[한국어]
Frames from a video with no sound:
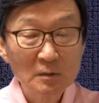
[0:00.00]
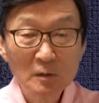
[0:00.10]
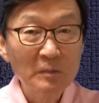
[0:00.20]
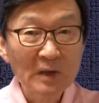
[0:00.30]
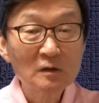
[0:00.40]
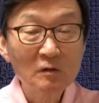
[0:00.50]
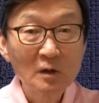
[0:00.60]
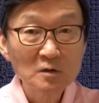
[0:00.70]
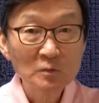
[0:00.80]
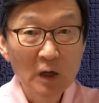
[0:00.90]
받을 것
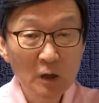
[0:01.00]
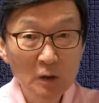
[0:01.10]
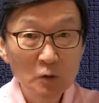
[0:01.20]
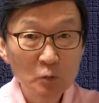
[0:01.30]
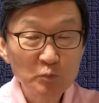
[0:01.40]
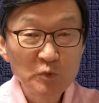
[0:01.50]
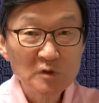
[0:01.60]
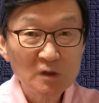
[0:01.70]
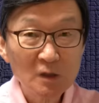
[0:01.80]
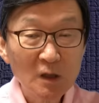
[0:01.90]
같습니다.
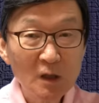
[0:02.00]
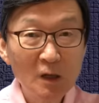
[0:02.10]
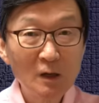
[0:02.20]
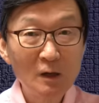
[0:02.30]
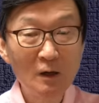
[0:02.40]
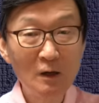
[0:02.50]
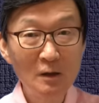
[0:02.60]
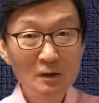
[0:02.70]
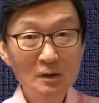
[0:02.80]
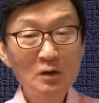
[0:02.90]
비슷한 얘가
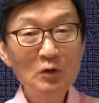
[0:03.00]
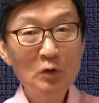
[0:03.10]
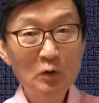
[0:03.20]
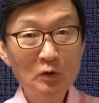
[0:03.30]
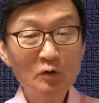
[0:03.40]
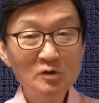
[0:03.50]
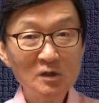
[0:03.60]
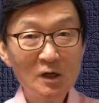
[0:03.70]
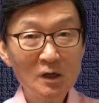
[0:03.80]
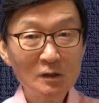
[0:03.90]
이
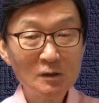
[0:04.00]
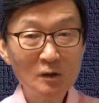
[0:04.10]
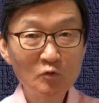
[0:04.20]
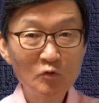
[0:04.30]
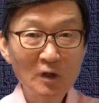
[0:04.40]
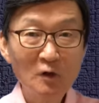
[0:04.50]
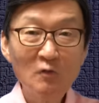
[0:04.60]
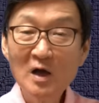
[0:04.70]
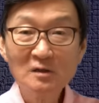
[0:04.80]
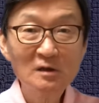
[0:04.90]
러시아가 이렇게 우크라이나
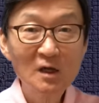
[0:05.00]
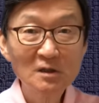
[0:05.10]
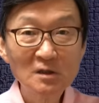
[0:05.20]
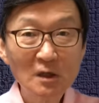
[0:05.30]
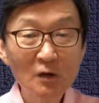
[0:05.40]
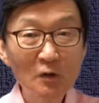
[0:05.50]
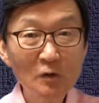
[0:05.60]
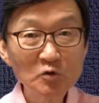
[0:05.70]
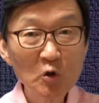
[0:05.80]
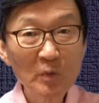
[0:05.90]
확 들어갔잖아요.
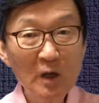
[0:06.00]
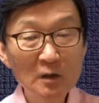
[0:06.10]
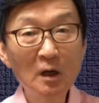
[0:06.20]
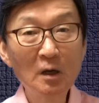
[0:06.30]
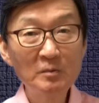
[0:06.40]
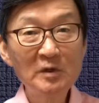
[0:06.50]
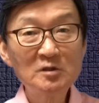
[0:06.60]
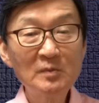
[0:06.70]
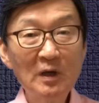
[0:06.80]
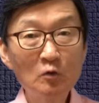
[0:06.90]
처음에 한 며칠
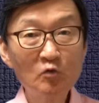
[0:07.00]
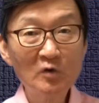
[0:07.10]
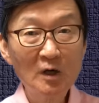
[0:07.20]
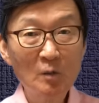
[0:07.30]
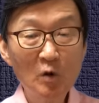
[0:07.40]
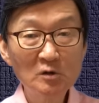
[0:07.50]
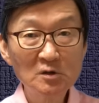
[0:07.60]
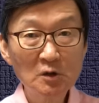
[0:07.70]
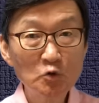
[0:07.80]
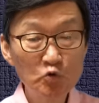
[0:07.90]
만에 우크라이나 먹을
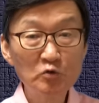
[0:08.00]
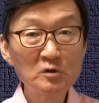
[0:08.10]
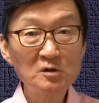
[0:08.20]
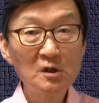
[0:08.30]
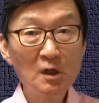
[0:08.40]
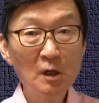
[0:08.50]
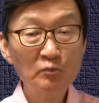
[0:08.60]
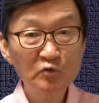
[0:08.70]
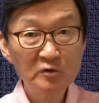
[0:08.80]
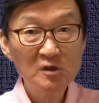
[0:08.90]
줄알데 죽을 쓰니까
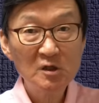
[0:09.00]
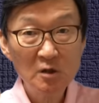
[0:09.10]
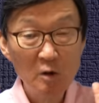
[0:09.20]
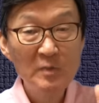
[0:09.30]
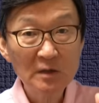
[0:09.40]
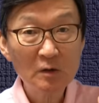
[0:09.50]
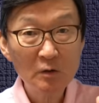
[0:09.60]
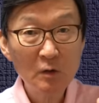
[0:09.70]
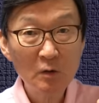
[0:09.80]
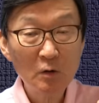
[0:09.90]
푸틴이 열받은
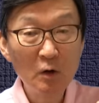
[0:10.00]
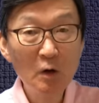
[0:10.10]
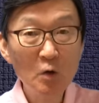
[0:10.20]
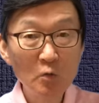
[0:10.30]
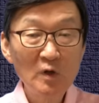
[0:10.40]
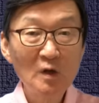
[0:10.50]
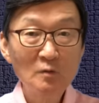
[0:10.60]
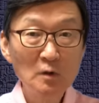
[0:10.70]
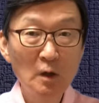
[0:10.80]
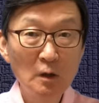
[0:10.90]
거예요.
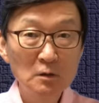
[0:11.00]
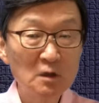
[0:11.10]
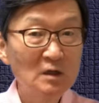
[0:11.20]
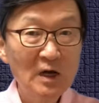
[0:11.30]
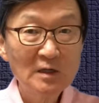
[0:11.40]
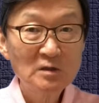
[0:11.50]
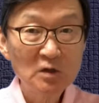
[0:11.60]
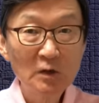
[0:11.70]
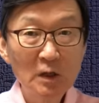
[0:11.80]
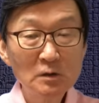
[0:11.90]
왜냐면 들어가기
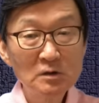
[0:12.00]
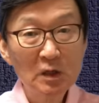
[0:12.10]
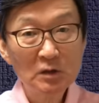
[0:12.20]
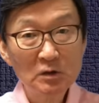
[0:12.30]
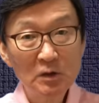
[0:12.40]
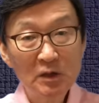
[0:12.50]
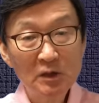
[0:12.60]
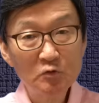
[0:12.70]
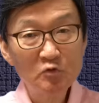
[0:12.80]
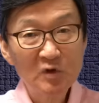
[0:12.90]
전에 이제 그 이
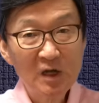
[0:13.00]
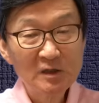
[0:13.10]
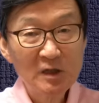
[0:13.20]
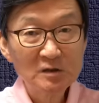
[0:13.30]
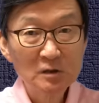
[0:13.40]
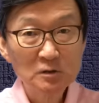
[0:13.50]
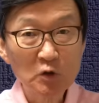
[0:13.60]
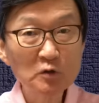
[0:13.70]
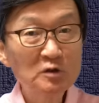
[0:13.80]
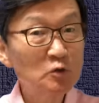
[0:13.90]
우크라이나에 대해서
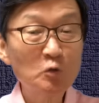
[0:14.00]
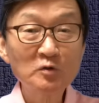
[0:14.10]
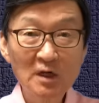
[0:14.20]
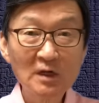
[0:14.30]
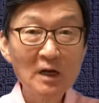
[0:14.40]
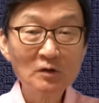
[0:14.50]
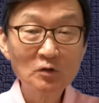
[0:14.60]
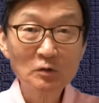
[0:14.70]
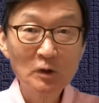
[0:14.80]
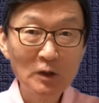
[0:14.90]
정치 공작을
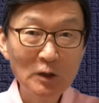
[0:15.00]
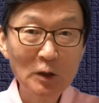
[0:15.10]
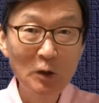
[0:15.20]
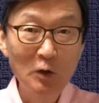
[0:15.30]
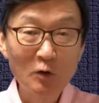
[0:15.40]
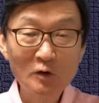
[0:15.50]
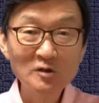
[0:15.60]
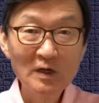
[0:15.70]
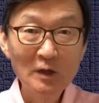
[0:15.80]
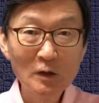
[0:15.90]
했거든요. 이
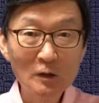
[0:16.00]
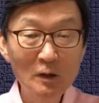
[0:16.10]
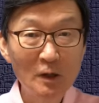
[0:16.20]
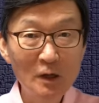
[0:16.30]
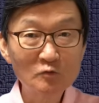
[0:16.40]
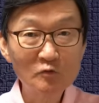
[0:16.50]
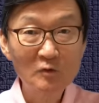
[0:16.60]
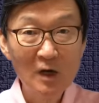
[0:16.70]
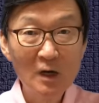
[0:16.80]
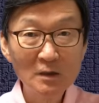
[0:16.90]
러시아의 아,
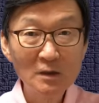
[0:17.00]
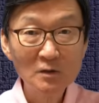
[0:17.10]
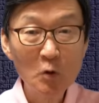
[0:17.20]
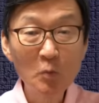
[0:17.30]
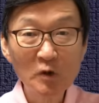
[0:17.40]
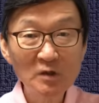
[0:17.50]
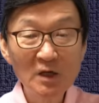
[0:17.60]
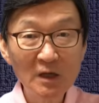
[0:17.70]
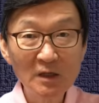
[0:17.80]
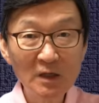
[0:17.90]
국가 이
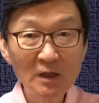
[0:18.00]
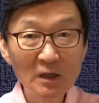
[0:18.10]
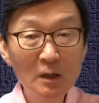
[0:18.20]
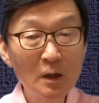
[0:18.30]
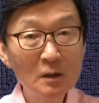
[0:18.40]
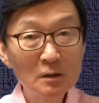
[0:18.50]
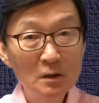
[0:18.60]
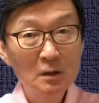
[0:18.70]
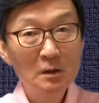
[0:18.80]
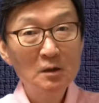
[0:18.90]
정보기관이
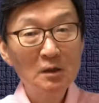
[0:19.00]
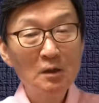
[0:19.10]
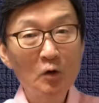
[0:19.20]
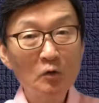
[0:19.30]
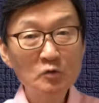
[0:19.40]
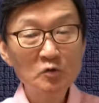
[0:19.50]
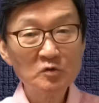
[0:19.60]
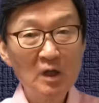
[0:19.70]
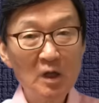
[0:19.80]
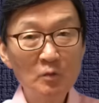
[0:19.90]
어, 이
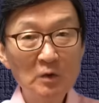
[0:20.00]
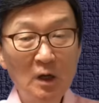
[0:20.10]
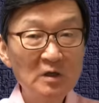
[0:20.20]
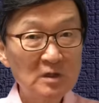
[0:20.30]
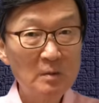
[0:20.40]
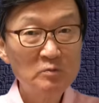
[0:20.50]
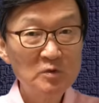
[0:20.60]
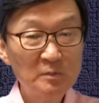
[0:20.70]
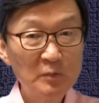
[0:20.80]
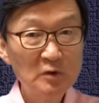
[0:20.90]
여론조사에 하면
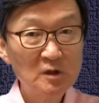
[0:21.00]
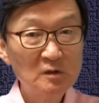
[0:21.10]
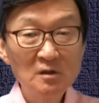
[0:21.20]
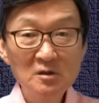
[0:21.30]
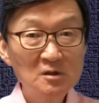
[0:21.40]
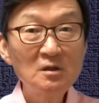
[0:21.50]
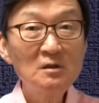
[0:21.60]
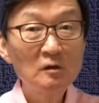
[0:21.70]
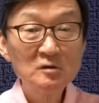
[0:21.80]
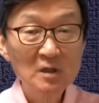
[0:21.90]
30%가
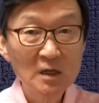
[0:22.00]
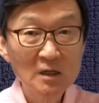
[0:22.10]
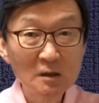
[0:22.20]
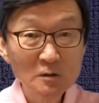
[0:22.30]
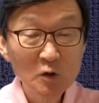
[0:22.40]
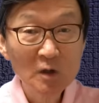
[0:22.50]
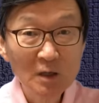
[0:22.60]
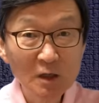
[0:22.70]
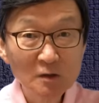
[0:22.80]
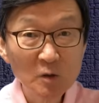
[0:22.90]
친러 성향이,
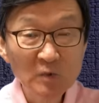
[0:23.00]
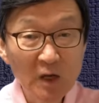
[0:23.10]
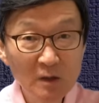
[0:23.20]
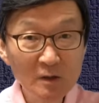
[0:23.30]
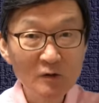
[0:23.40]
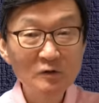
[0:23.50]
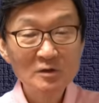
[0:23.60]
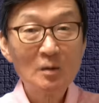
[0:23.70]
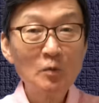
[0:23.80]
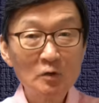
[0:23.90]
성향이었답니다. 이런
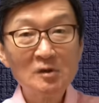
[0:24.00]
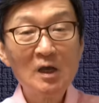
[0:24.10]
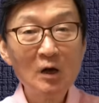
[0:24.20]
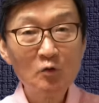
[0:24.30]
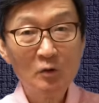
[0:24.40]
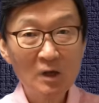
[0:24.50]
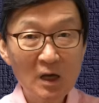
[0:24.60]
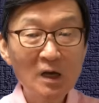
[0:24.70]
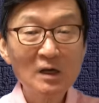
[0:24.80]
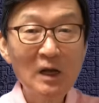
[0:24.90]
사람을 어떻게 해갖고 이렇게
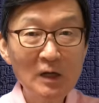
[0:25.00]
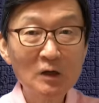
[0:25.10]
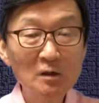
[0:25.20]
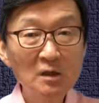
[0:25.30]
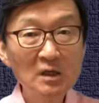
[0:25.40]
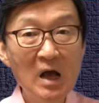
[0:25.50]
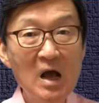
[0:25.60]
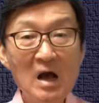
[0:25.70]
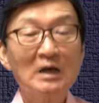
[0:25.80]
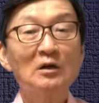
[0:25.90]
하려고 그랬는데 이게
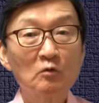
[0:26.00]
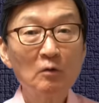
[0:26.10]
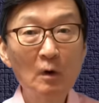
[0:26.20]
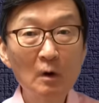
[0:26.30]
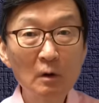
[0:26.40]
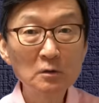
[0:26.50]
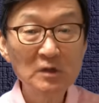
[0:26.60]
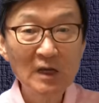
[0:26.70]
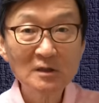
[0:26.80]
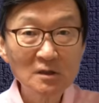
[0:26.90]
하나도
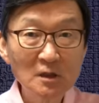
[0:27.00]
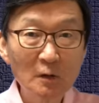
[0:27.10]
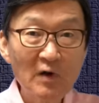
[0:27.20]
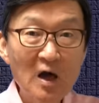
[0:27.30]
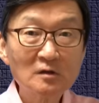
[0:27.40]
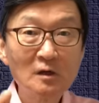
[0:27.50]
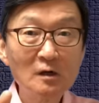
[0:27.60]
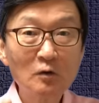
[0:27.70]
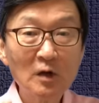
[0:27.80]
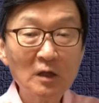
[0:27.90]
젤렌스키가
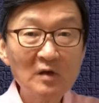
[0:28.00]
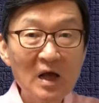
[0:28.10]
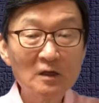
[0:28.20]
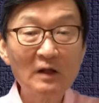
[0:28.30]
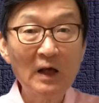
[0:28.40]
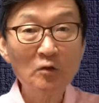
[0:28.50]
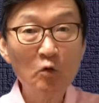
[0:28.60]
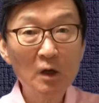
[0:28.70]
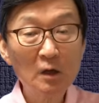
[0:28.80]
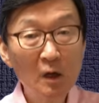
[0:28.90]
확늘고 나한테 하나도 안
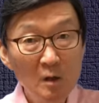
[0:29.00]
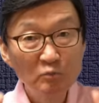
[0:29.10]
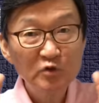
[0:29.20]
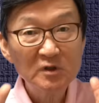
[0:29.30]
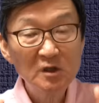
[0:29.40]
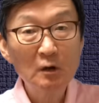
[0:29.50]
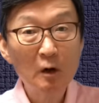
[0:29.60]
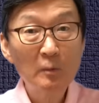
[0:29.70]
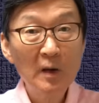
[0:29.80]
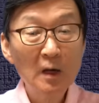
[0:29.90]
통하니까 푸틴이
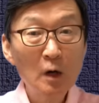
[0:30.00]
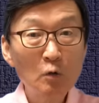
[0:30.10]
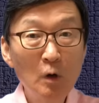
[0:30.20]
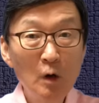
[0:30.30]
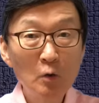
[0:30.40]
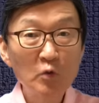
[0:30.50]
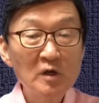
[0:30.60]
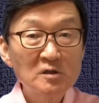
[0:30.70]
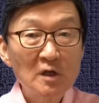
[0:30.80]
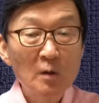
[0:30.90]
열받았고
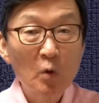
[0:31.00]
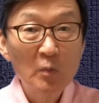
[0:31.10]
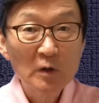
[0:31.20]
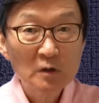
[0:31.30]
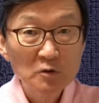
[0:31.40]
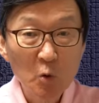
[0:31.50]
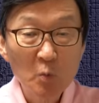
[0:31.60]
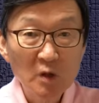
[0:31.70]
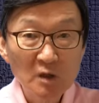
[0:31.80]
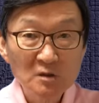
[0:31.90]
외신에 보면 그
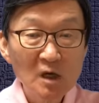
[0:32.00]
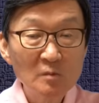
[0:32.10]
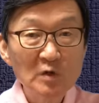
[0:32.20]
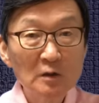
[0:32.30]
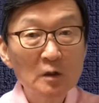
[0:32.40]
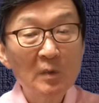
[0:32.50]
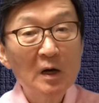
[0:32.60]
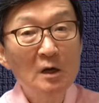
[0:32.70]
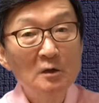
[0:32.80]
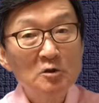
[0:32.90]
정보기관 책임자들이 막
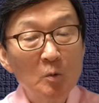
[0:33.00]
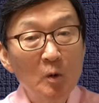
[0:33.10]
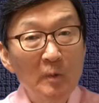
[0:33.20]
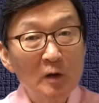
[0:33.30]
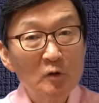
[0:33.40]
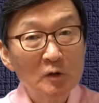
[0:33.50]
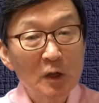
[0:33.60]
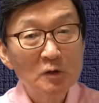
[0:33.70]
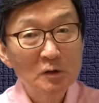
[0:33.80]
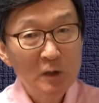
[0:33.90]
처벌받고
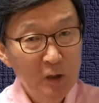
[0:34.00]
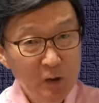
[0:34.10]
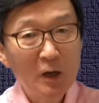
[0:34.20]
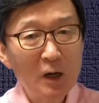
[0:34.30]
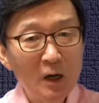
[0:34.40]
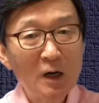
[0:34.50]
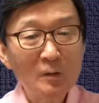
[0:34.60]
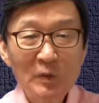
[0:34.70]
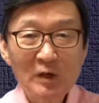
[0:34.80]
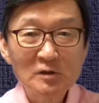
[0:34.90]
그랬는데 아
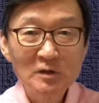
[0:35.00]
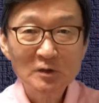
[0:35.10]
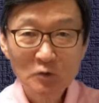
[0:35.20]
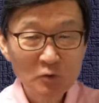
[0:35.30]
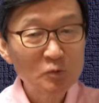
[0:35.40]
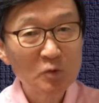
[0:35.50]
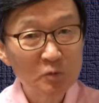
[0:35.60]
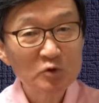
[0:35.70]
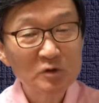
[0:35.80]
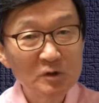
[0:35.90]
베이징에서도
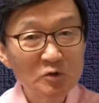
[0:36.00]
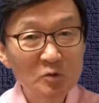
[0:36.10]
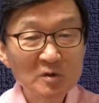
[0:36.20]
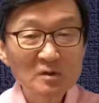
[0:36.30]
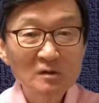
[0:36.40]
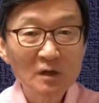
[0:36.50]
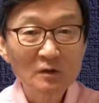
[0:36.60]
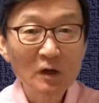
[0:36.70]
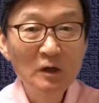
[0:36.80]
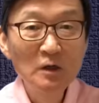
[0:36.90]
무슨 일이 좀 있을 것 같아요.